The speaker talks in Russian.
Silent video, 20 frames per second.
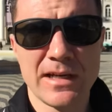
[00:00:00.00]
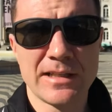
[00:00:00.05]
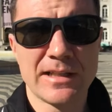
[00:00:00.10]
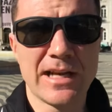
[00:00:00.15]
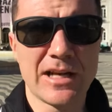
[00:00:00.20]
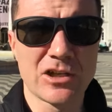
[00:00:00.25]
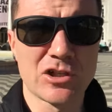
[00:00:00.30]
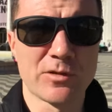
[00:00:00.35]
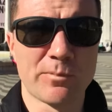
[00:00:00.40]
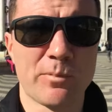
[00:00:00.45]

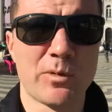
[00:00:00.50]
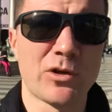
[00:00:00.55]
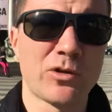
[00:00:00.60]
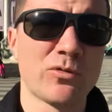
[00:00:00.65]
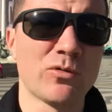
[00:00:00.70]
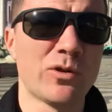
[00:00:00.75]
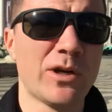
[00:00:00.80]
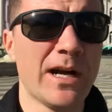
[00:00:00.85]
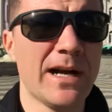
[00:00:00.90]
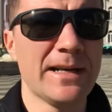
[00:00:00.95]
Также
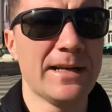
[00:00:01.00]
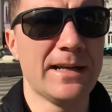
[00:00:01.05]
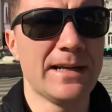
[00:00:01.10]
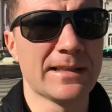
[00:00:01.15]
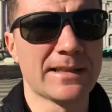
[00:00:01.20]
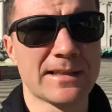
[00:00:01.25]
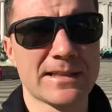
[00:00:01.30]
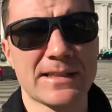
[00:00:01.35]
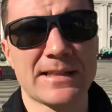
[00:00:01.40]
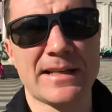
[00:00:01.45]
Португалия –
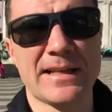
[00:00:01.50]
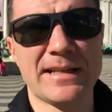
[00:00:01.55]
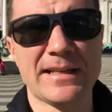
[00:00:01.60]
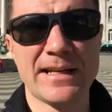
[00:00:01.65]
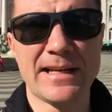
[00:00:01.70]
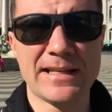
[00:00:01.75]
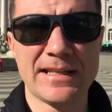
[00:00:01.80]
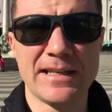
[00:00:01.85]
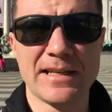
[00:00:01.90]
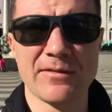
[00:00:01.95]
это
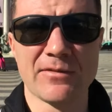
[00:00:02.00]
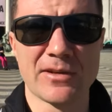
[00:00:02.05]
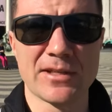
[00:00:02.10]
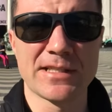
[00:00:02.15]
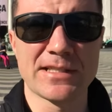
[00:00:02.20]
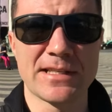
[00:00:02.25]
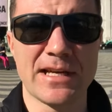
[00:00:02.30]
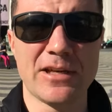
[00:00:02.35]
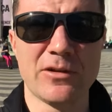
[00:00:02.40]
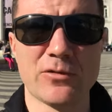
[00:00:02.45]
страна
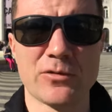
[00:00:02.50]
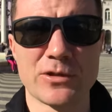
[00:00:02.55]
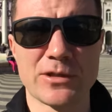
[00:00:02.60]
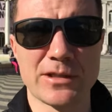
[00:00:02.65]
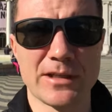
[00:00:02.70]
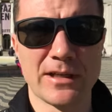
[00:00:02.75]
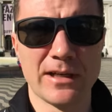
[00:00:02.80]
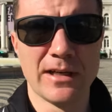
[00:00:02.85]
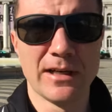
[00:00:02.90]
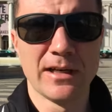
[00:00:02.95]

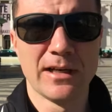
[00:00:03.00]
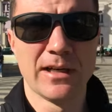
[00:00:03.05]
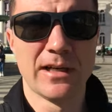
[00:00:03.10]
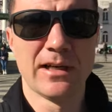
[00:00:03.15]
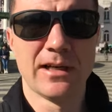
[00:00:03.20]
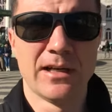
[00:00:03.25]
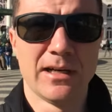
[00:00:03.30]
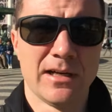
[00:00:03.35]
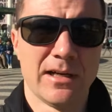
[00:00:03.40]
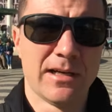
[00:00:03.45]
Евросоюза.
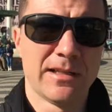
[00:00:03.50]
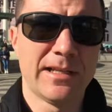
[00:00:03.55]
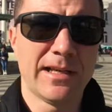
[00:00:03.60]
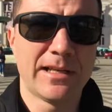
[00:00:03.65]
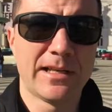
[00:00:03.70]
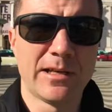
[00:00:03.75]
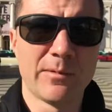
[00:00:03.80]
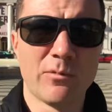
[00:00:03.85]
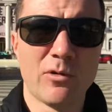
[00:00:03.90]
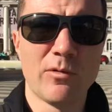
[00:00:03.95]

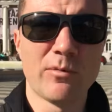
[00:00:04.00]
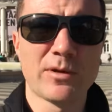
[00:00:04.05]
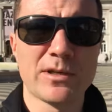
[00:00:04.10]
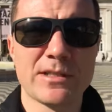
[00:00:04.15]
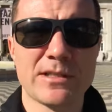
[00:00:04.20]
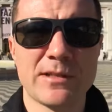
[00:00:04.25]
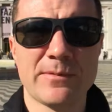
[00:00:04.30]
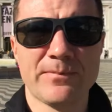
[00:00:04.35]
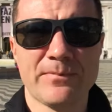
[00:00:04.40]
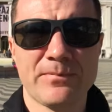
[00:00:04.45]
Таким
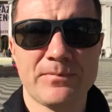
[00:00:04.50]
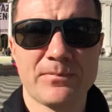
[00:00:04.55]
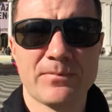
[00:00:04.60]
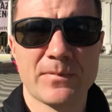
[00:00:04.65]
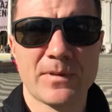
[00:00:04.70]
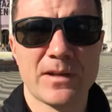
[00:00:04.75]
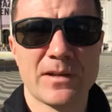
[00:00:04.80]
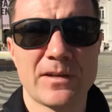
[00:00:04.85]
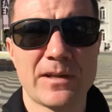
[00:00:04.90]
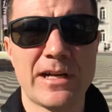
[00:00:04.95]
образом,
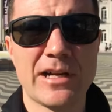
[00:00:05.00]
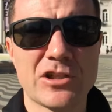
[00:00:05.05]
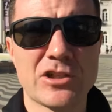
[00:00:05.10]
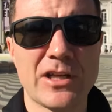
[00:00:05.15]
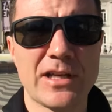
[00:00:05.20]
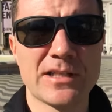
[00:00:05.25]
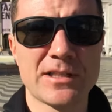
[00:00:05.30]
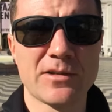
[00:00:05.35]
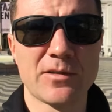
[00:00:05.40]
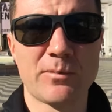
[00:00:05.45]

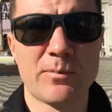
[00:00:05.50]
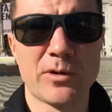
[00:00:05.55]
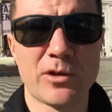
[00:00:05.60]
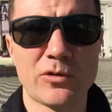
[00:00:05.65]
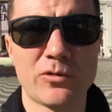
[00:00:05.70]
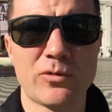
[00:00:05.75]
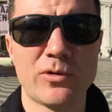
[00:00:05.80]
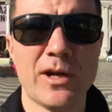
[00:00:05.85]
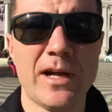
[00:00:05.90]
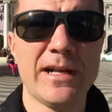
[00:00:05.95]
гражданство
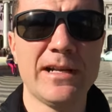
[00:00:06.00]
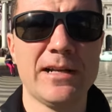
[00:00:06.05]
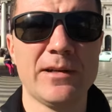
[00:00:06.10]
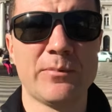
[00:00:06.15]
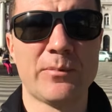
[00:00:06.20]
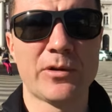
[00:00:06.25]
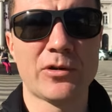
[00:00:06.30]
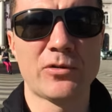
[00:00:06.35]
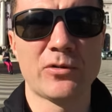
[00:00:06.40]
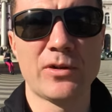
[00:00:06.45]
Португалии,
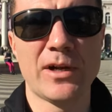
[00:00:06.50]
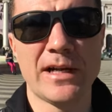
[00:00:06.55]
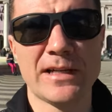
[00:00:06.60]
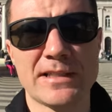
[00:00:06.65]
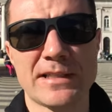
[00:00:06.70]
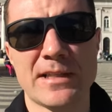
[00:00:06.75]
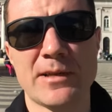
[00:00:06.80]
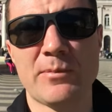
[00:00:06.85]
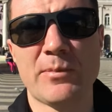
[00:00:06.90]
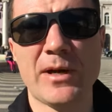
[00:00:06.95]

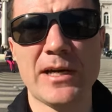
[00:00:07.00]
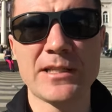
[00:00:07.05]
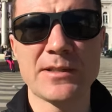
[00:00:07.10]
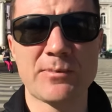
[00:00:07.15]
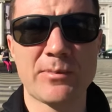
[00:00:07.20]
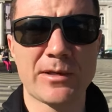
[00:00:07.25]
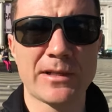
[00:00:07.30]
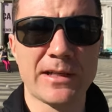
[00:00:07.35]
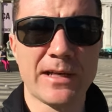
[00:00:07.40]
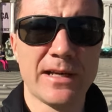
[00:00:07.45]
португальский
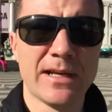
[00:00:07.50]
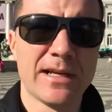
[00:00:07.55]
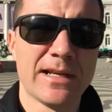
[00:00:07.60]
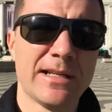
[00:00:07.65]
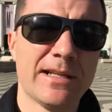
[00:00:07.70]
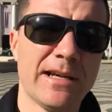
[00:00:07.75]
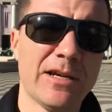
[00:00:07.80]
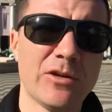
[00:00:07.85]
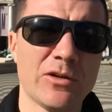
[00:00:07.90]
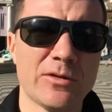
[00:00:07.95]
паспорт
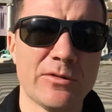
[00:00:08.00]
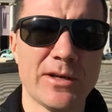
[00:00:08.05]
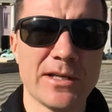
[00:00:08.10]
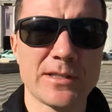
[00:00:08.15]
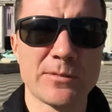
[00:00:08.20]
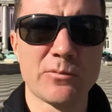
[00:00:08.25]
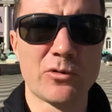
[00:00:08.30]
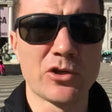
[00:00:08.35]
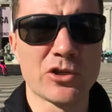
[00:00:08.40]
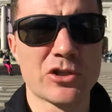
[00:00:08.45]
дает
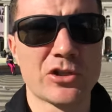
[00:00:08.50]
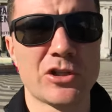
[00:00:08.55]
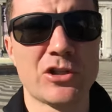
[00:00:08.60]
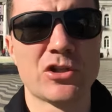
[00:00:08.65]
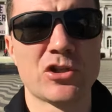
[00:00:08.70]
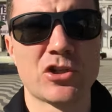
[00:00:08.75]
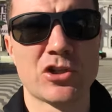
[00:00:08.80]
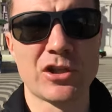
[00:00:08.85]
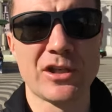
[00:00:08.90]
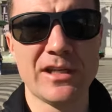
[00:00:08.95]

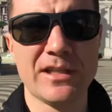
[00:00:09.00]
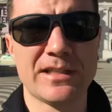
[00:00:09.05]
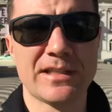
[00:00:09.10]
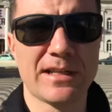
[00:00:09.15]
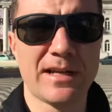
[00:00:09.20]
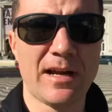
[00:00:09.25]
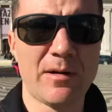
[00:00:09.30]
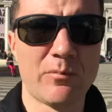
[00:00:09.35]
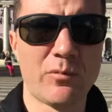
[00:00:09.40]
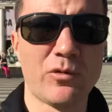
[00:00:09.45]
возможность жить,
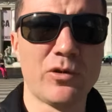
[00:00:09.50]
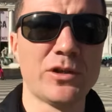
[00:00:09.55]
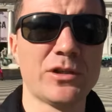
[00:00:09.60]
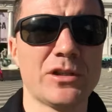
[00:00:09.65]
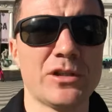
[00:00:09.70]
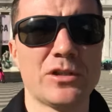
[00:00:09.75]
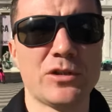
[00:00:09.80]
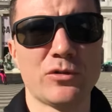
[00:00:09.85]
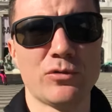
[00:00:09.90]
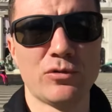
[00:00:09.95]

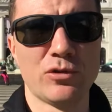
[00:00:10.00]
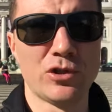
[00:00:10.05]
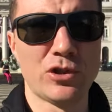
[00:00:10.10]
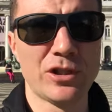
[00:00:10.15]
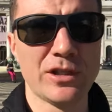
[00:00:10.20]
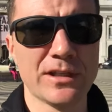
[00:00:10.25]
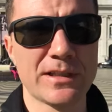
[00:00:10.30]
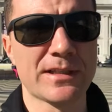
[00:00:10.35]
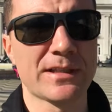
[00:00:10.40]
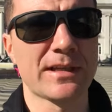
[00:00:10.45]
работать и
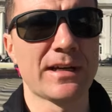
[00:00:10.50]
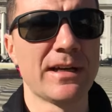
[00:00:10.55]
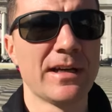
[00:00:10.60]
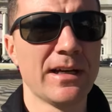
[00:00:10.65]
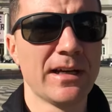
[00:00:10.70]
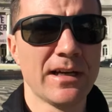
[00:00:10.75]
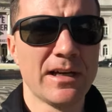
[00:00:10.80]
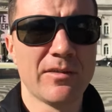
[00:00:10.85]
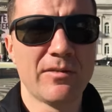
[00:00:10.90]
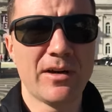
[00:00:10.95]
учиться
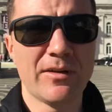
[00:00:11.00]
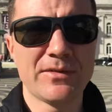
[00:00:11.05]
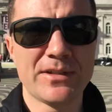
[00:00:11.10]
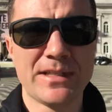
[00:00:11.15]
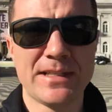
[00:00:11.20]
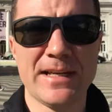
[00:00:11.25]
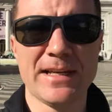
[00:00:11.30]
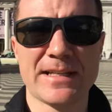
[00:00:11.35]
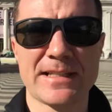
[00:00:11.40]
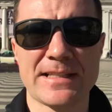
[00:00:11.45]
во
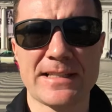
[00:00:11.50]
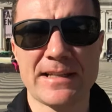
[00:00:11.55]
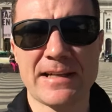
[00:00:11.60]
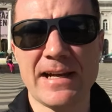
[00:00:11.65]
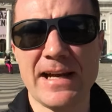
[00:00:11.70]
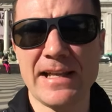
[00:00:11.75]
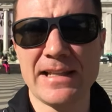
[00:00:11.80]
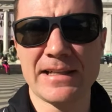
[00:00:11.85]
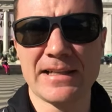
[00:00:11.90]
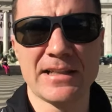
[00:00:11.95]
всех
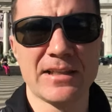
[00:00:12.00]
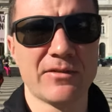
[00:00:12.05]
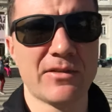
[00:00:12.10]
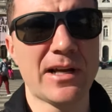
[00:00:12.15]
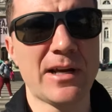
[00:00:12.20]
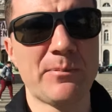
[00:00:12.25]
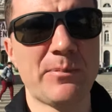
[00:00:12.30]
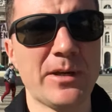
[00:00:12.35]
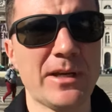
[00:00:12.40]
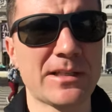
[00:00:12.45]
странах
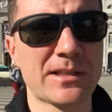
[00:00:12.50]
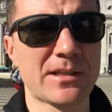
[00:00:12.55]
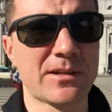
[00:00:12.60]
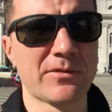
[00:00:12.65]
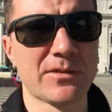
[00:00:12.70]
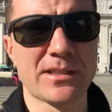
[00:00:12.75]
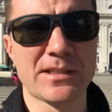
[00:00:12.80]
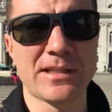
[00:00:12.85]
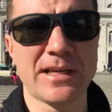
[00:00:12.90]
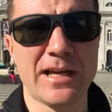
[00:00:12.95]

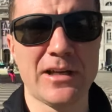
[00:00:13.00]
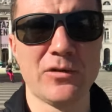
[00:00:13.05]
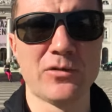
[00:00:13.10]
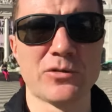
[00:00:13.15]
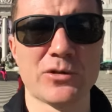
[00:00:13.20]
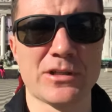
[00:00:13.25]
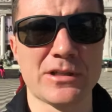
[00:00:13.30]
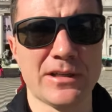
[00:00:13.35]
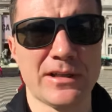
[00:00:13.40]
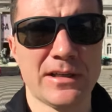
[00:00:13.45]
Европейского
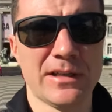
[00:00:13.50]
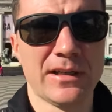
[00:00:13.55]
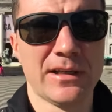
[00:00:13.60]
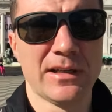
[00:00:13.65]
Союза.